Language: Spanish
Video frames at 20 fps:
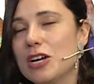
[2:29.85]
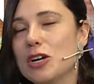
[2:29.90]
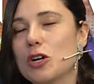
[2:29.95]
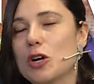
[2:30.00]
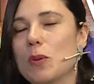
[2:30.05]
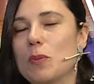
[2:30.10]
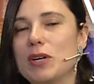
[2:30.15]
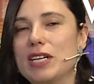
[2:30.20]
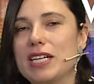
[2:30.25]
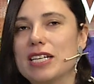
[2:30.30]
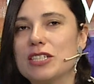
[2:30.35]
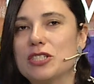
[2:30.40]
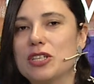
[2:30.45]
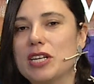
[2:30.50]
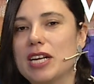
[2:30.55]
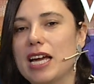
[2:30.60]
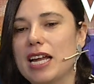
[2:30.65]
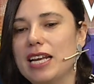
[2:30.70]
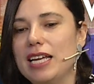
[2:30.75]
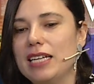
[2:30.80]

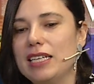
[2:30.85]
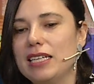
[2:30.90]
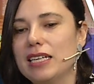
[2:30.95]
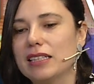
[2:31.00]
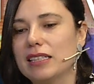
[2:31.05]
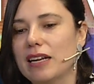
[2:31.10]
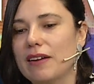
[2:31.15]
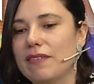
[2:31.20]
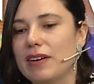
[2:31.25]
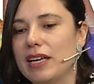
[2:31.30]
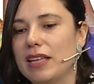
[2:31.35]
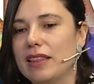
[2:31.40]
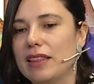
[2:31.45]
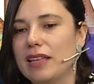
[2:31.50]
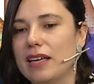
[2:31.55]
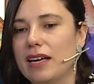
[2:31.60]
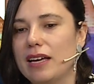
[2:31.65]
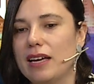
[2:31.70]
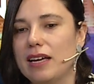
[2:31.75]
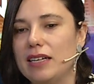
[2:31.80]
comunicacionales y a través
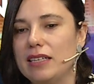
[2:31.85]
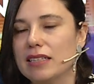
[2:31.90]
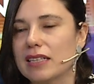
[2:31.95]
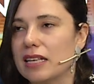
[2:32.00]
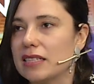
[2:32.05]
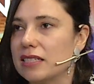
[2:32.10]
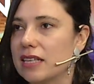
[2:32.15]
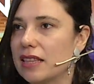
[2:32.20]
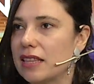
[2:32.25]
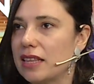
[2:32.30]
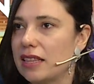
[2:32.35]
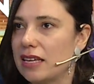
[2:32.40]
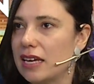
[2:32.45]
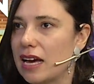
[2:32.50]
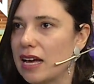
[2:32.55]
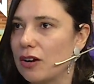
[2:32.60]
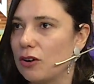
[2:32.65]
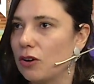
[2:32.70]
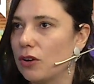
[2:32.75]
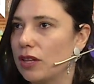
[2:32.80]
de instancias de
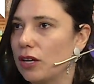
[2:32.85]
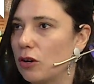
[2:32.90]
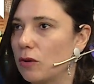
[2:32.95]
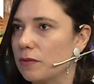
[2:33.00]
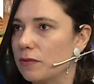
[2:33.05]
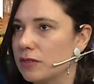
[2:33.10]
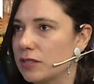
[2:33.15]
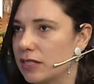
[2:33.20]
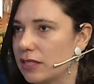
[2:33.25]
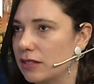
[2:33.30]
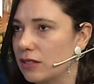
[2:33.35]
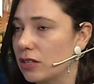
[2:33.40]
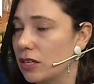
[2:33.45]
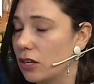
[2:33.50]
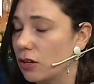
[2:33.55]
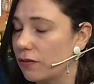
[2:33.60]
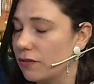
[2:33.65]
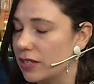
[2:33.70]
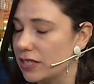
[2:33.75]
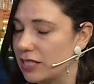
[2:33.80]
diálogo, de,
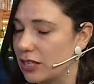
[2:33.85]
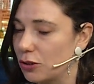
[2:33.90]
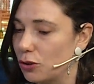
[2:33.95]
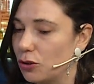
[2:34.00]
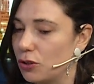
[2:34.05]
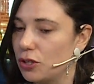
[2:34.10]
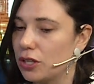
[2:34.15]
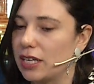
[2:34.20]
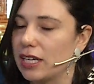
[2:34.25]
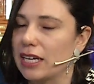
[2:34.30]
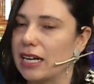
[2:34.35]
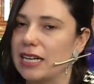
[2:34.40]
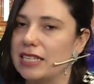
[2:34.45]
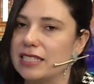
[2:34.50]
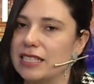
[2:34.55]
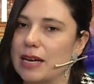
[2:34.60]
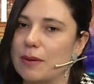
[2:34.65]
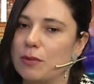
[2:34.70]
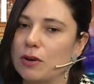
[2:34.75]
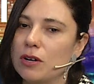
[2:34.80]
conversatorios que
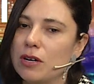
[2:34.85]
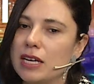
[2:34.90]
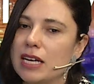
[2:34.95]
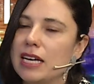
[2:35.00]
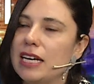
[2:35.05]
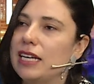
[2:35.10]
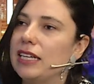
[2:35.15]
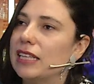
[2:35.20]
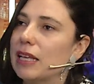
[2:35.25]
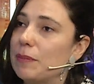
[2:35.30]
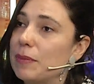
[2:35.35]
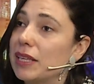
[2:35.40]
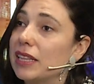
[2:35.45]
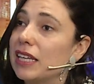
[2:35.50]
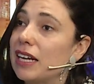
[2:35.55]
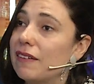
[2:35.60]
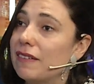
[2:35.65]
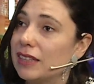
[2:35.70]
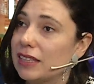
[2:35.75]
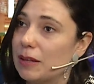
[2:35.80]
realizamos y también de
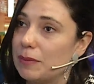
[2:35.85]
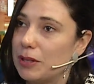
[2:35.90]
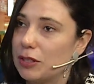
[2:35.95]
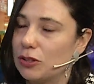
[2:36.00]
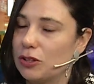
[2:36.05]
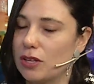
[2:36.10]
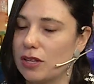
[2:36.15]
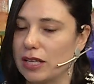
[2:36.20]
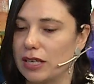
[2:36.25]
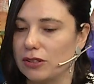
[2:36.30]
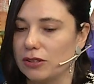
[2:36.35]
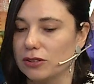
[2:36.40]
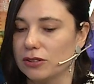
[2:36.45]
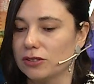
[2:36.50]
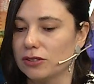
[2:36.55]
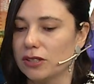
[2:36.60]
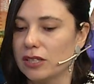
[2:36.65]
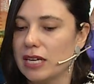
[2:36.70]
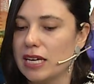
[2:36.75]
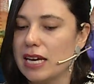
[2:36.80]
levantamiento de datos.
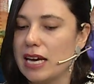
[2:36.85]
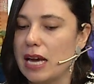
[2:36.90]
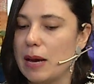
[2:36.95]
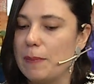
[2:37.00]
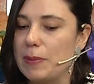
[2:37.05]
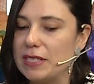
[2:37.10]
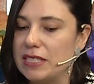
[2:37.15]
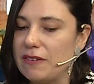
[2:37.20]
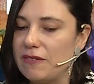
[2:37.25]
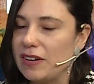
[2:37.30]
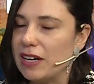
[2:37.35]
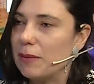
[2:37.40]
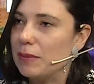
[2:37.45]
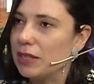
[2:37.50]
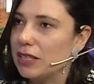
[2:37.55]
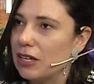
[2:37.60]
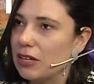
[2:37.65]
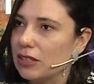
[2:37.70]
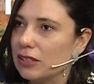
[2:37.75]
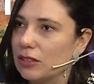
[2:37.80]

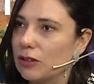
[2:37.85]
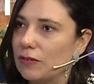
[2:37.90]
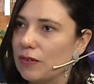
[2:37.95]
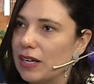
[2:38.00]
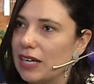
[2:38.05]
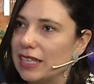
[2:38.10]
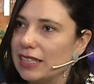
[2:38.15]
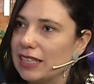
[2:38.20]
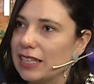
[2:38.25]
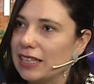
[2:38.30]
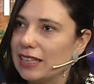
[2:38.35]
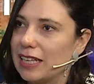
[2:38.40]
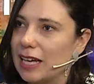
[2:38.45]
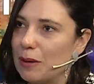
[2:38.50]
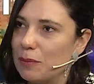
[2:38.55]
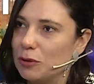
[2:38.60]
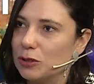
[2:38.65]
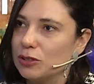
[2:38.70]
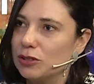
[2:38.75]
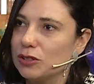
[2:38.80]
Específicamente en Antofagasta
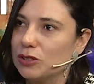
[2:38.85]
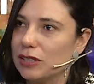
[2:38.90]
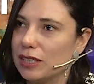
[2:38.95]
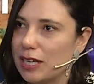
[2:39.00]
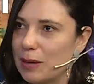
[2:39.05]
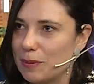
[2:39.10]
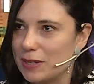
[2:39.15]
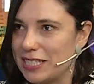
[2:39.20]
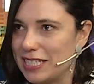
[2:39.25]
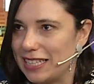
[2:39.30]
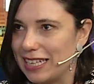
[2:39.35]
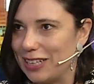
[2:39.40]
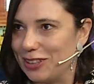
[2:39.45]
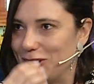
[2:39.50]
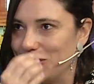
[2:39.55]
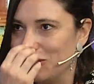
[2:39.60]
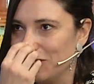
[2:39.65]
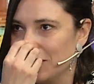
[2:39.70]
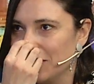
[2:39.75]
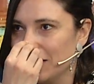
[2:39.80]
estamos
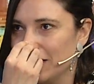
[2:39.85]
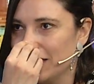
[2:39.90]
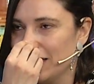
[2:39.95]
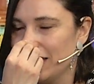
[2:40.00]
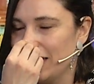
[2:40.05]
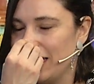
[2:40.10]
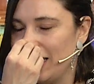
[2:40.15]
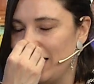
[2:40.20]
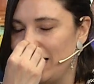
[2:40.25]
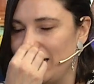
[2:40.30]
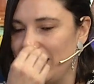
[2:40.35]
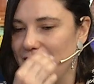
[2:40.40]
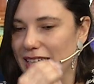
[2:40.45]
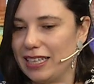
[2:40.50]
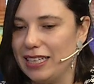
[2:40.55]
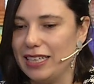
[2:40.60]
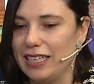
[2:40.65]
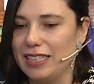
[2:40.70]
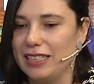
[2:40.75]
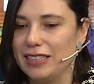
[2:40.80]
capacitando ya.
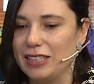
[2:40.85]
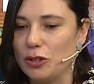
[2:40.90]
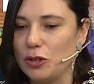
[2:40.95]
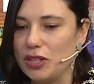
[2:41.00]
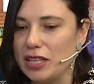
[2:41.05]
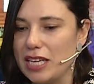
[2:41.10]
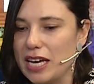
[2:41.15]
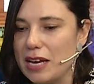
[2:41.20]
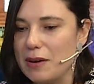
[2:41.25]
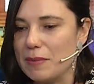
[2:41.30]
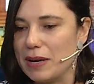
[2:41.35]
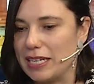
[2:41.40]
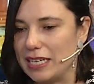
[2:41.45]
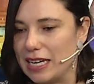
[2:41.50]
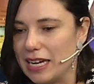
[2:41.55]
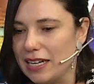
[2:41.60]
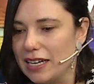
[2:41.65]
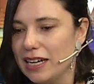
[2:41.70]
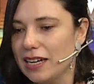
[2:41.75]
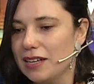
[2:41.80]
Eh, entre hoy día y
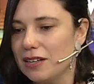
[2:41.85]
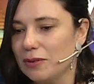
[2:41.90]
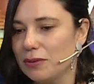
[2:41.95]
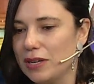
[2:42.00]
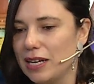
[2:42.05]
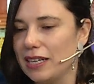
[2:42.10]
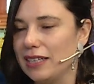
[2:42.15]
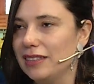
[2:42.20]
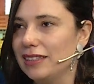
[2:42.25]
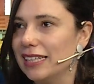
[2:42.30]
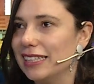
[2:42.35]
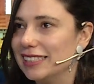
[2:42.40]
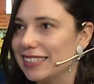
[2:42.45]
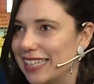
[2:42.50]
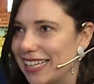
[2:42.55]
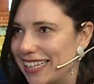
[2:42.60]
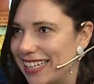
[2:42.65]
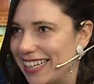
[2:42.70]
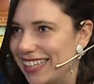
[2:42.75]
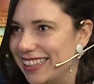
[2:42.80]
mañana en una
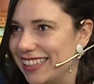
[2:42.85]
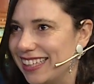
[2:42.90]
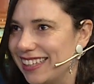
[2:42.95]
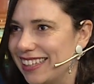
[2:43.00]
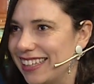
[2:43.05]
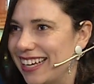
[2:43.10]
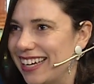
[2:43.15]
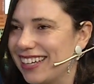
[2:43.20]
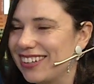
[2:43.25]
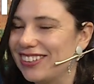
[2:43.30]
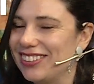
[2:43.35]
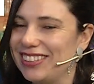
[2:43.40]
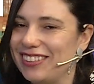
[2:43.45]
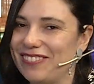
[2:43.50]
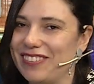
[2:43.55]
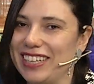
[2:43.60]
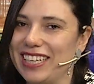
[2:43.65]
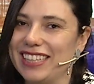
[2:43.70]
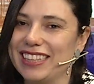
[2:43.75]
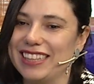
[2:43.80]
intensa agenda con
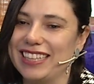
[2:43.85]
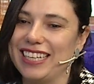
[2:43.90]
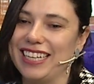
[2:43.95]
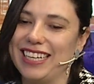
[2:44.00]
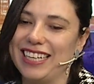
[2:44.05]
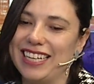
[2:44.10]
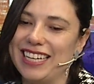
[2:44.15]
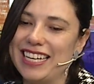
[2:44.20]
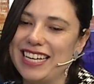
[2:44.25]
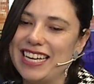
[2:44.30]
diferentes